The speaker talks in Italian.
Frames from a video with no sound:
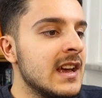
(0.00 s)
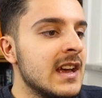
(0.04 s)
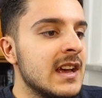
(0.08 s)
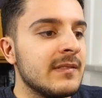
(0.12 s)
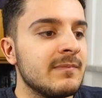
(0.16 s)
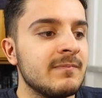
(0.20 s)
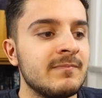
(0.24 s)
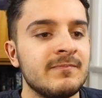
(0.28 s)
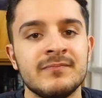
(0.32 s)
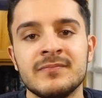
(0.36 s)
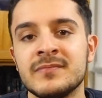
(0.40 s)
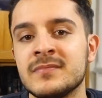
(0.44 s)

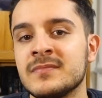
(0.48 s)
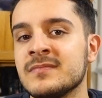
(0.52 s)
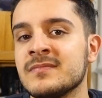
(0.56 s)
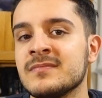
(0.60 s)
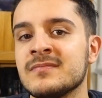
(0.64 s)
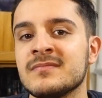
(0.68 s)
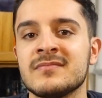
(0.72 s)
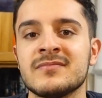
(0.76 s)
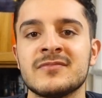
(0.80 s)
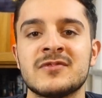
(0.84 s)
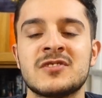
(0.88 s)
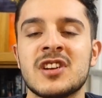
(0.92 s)
mh,
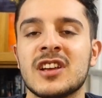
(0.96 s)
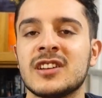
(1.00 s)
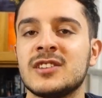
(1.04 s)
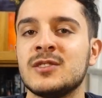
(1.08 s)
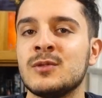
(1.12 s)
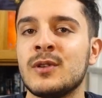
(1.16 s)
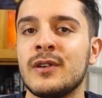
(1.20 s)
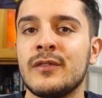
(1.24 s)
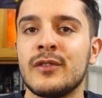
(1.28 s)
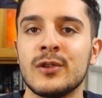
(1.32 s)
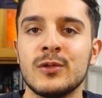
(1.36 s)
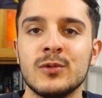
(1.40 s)
mm, c'è
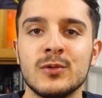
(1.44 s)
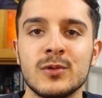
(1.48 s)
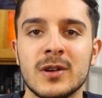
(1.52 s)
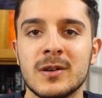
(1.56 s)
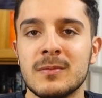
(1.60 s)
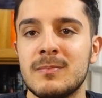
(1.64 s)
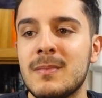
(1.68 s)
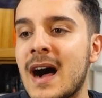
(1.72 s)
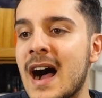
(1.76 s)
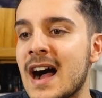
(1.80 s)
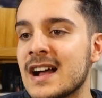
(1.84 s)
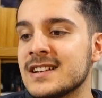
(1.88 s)
di nuovo
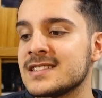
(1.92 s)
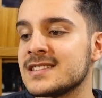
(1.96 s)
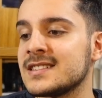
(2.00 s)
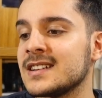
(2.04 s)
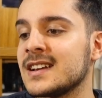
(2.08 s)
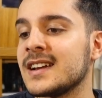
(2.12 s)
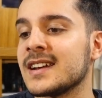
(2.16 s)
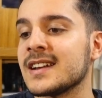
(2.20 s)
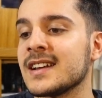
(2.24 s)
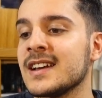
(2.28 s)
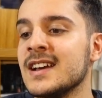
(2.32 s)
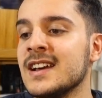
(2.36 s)

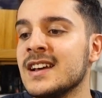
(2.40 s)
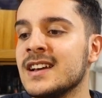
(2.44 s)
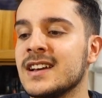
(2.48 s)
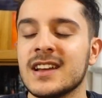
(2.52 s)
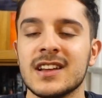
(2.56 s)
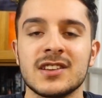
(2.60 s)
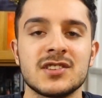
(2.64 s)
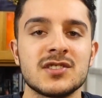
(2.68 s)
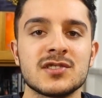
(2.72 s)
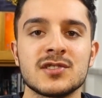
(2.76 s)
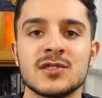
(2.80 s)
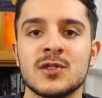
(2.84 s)
l'Hulkbuster,
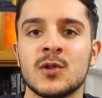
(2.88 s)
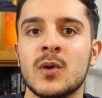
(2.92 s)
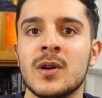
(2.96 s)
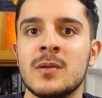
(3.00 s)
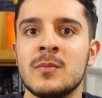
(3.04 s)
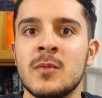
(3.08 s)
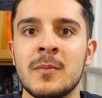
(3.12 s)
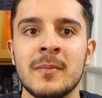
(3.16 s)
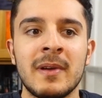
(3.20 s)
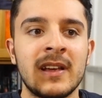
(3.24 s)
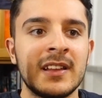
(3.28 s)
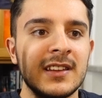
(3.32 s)
eh, ci sono
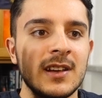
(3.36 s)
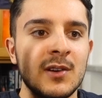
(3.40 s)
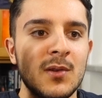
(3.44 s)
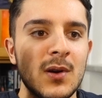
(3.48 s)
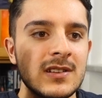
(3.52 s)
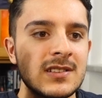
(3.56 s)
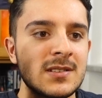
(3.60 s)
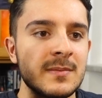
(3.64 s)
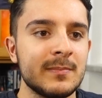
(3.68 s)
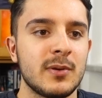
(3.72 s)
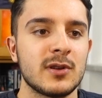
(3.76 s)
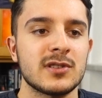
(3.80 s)
quei momenti
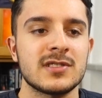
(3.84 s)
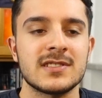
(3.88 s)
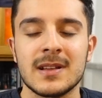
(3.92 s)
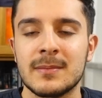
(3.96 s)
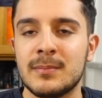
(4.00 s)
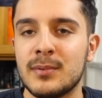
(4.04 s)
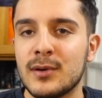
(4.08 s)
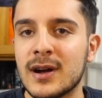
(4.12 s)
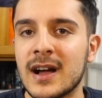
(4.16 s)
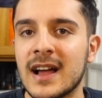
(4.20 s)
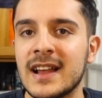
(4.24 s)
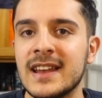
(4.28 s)
quasi
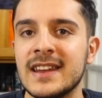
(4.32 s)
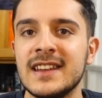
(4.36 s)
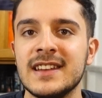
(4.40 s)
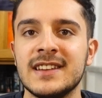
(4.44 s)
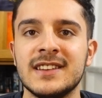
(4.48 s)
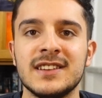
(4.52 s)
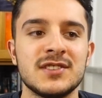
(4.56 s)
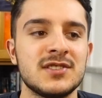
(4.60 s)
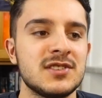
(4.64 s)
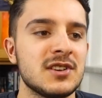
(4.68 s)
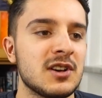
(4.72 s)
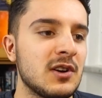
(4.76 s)

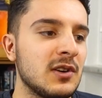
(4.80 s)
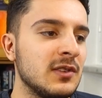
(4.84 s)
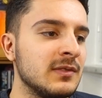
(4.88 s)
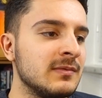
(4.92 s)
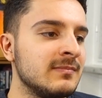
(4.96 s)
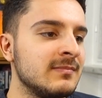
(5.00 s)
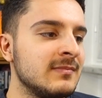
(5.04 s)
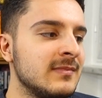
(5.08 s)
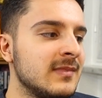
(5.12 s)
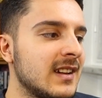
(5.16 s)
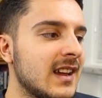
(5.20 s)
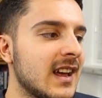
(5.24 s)
post-apocalittici
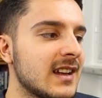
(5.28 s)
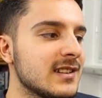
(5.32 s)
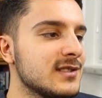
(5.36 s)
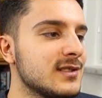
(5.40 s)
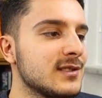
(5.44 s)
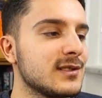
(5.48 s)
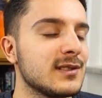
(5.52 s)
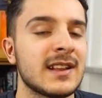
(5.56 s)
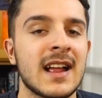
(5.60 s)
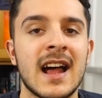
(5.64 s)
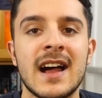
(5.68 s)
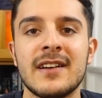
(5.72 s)
con le
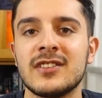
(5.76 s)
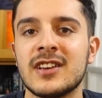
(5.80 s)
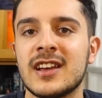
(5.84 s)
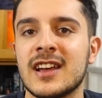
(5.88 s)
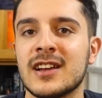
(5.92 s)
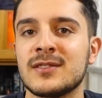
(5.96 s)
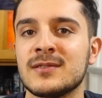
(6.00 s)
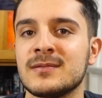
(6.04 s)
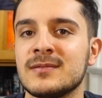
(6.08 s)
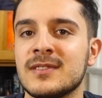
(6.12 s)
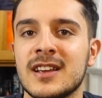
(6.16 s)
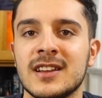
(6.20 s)
astronavi
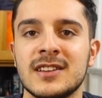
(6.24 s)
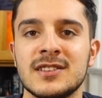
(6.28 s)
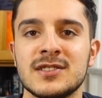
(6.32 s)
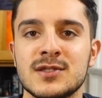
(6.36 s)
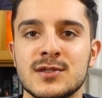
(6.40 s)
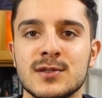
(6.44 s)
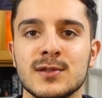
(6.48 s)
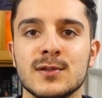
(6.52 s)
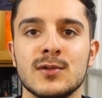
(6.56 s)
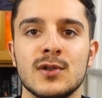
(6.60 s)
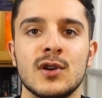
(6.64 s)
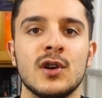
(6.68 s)
che, che,
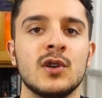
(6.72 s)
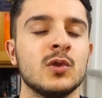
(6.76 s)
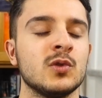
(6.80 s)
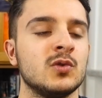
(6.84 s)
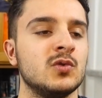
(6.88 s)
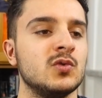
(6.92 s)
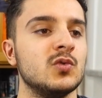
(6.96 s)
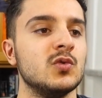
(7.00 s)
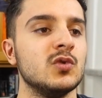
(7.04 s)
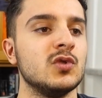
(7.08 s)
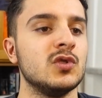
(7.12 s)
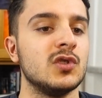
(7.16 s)
distruggono
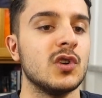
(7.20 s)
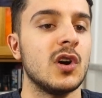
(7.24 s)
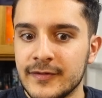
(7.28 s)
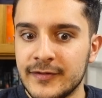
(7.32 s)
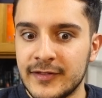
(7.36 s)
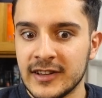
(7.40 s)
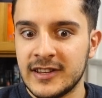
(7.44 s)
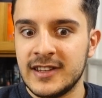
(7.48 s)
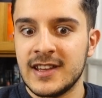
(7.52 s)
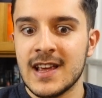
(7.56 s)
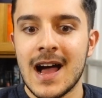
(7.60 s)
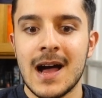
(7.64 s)
tutto,
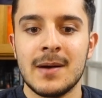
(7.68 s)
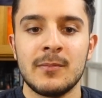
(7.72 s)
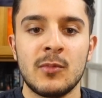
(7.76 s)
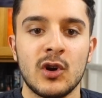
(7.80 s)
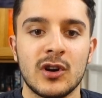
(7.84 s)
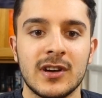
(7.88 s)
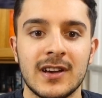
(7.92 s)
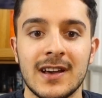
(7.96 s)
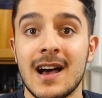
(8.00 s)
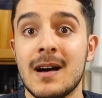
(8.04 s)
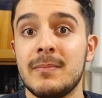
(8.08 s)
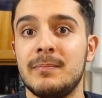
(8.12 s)

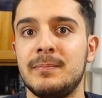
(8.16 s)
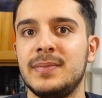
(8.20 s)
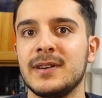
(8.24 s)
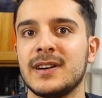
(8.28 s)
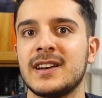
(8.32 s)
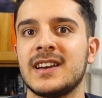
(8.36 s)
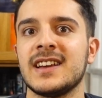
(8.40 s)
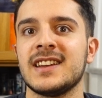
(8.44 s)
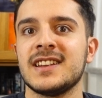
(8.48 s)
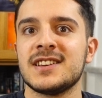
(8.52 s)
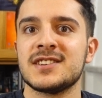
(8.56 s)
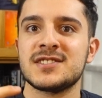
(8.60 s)
vediamo Cap
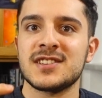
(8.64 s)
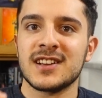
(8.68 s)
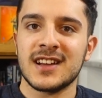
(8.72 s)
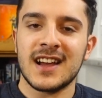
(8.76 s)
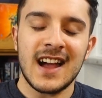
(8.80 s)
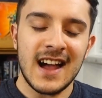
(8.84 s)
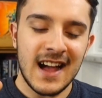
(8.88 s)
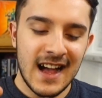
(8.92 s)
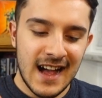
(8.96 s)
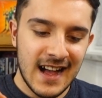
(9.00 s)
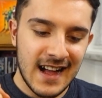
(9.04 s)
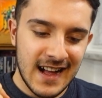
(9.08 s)
che riesce
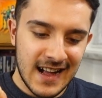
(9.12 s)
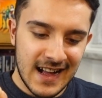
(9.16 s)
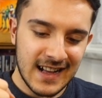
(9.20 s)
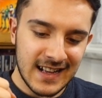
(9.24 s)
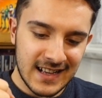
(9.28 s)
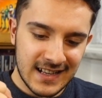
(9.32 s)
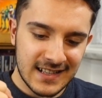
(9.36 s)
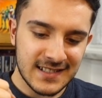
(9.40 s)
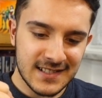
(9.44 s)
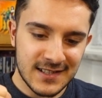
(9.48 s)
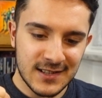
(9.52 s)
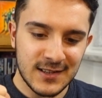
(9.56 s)
a,
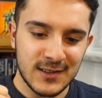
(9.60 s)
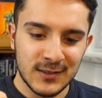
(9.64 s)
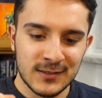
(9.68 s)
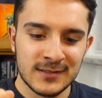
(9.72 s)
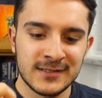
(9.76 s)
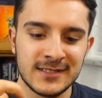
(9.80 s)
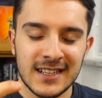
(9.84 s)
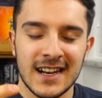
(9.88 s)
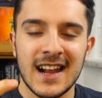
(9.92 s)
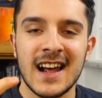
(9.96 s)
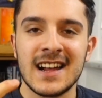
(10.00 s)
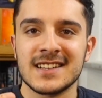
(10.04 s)
a
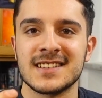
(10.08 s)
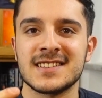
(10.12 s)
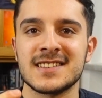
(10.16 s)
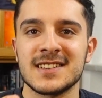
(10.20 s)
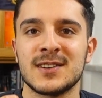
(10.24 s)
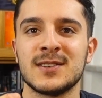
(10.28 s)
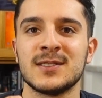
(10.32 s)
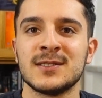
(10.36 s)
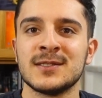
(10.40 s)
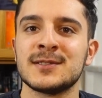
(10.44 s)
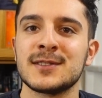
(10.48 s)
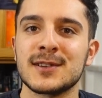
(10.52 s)

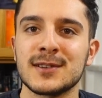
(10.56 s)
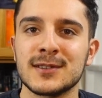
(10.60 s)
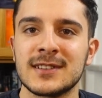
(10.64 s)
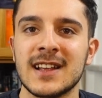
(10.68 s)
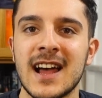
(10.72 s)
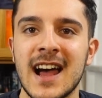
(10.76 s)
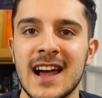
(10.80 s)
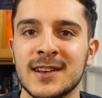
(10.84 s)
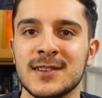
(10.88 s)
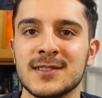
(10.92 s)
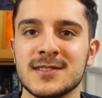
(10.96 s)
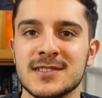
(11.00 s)
scontrarsi contro
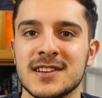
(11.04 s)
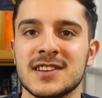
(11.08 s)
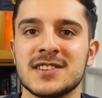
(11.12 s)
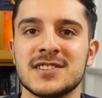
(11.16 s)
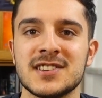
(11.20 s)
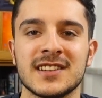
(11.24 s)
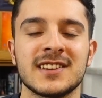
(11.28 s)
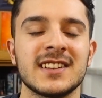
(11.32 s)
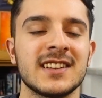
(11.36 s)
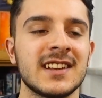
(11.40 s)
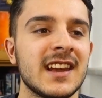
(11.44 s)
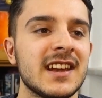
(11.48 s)
Thanos,
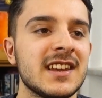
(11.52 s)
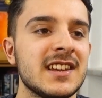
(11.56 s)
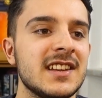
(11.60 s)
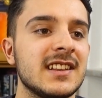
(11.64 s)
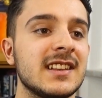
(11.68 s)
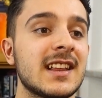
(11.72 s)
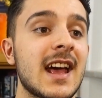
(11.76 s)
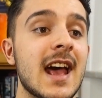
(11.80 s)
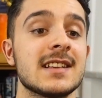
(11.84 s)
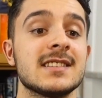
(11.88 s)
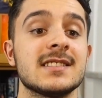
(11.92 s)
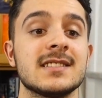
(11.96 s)
riesce a
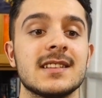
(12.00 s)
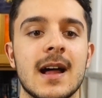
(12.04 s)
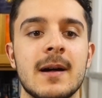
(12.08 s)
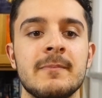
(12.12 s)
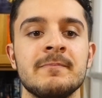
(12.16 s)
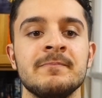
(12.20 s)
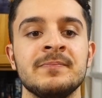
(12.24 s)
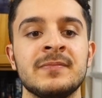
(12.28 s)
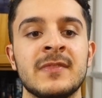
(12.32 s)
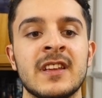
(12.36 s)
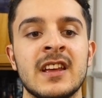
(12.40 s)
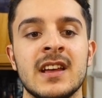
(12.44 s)
tenergli testa,
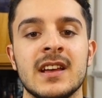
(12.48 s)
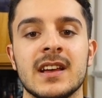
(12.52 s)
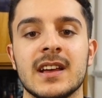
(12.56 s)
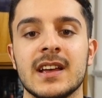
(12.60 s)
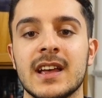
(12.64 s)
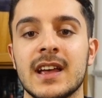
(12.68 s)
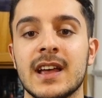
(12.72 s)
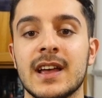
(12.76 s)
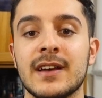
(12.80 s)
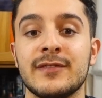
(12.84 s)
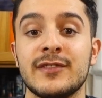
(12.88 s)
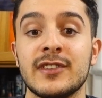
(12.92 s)

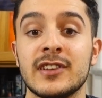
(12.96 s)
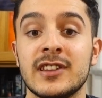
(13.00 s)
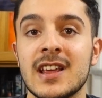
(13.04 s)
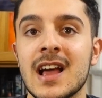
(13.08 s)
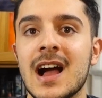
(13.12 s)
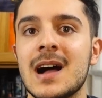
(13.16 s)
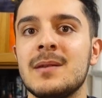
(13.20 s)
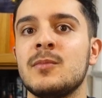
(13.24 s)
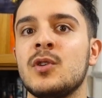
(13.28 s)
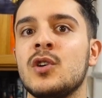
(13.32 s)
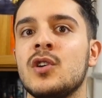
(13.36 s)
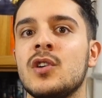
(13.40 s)
eh,
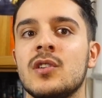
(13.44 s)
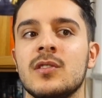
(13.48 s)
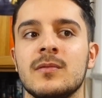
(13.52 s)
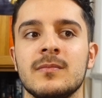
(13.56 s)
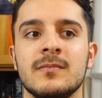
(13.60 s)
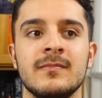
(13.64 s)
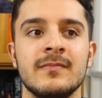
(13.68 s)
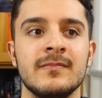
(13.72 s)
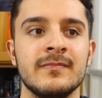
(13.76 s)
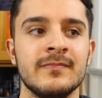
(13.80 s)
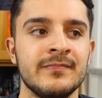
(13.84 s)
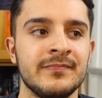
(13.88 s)
vediamo
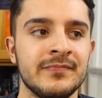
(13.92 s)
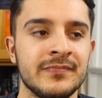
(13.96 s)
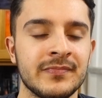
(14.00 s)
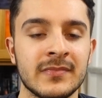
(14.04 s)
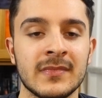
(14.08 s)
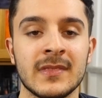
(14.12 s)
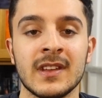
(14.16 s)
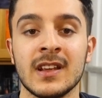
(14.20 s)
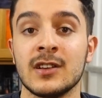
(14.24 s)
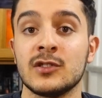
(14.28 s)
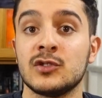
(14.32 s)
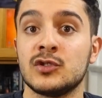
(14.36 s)
mh,
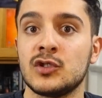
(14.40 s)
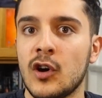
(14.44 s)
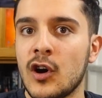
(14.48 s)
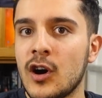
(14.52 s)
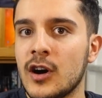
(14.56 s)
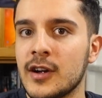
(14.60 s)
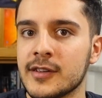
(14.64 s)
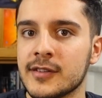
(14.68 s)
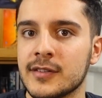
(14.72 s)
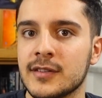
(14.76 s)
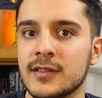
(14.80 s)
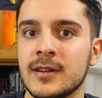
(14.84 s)
mm,
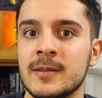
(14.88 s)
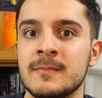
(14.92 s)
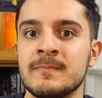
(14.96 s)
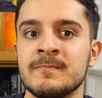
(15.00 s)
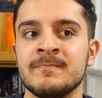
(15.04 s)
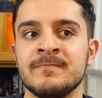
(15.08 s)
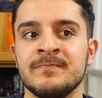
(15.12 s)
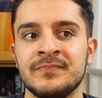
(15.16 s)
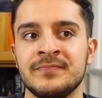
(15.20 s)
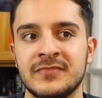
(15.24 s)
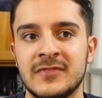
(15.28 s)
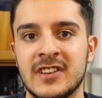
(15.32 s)
Thor
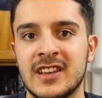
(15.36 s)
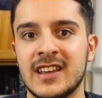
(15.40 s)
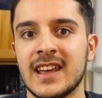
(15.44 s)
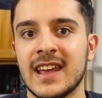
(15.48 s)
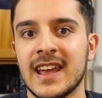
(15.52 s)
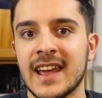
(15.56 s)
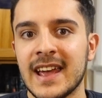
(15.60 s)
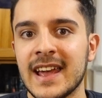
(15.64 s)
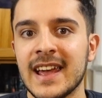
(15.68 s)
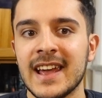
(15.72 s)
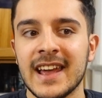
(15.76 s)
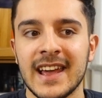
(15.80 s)

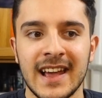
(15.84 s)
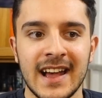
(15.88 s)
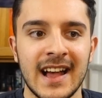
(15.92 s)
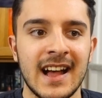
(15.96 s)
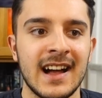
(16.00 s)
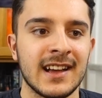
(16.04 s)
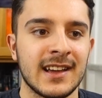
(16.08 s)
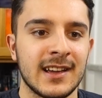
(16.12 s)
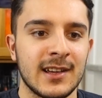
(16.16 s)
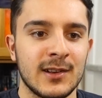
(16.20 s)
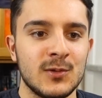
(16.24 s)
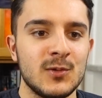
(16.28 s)
che
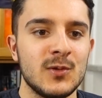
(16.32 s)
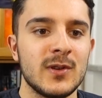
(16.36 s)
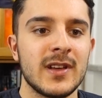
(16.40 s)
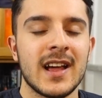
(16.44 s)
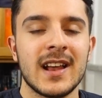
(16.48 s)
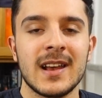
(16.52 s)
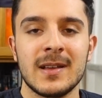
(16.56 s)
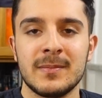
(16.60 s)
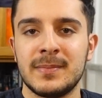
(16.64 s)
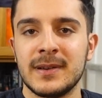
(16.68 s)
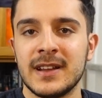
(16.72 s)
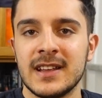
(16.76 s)
anche lui
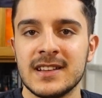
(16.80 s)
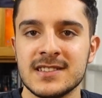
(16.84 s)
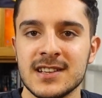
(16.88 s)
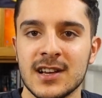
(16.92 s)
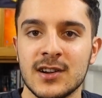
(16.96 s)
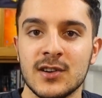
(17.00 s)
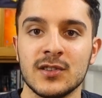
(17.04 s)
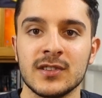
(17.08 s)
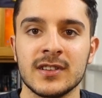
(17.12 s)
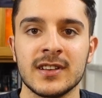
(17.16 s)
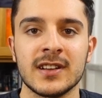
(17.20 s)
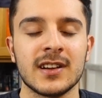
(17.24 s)
ha le
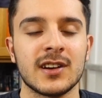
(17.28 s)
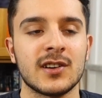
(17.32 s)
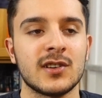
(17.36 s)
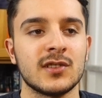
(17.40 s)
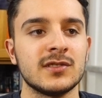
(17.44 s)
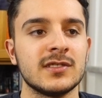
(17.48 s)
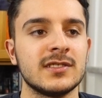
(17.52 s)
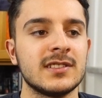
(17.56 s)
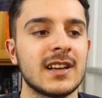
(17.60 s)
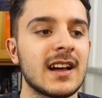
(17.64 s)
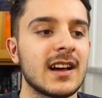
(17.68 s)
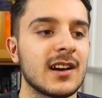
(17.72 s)
prese con,
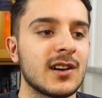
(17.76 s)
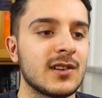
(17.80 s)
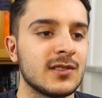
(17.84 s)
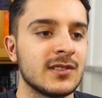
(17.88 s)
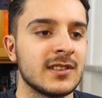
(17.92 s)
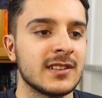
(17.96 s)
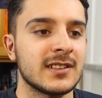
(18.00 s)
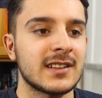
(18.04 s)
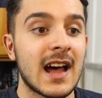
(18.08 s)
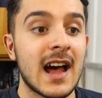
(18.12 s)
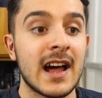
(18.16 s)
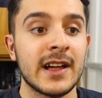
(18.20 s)
con, ta-
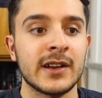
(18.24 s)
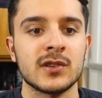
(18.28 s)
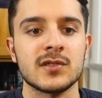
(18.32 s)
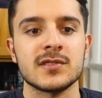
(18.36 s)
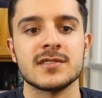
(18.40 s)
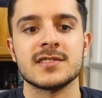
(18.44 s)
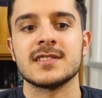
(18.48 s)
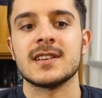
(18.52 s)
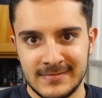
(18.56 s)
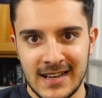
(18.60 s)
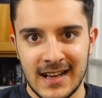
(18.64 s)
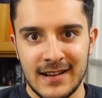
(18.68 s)
con Thanos.